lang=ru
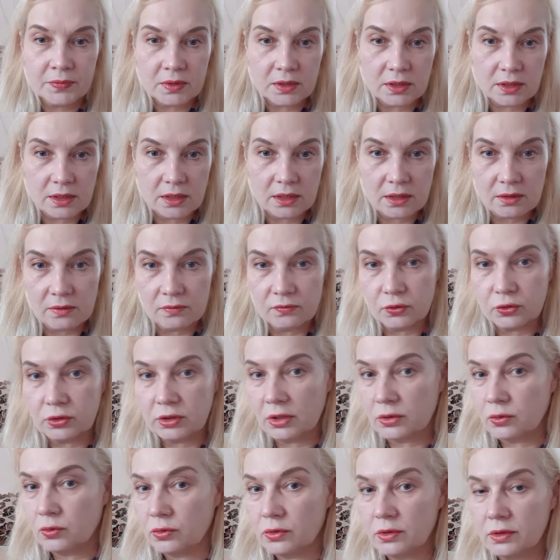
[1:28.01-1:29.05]
И вот
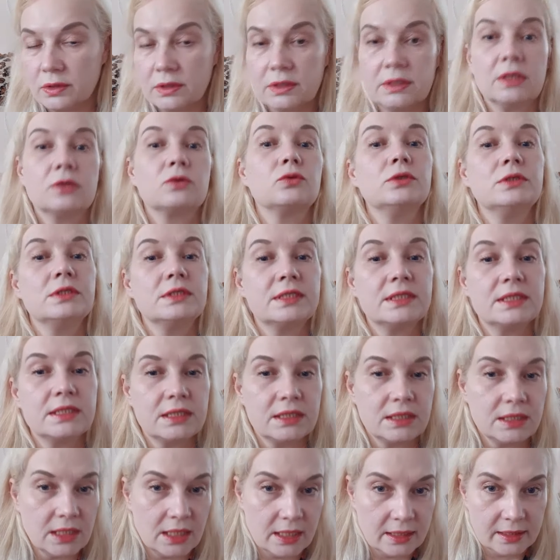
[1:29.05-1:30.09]
такое, такое
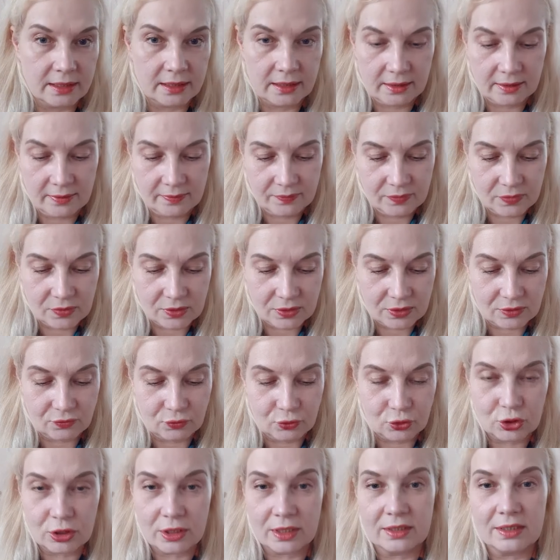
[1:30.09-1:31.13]
стильное
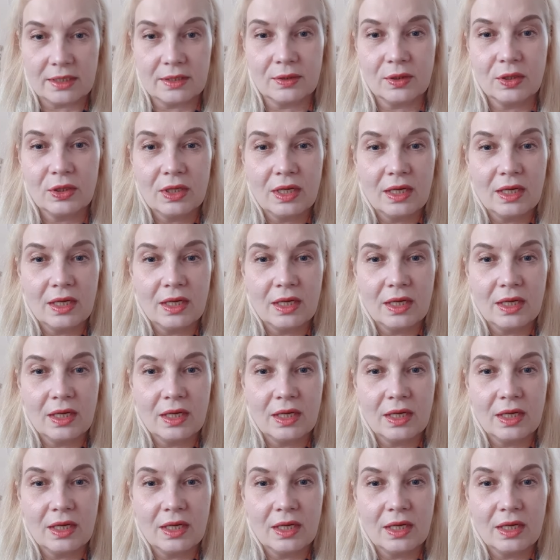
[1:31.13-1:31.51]
звучание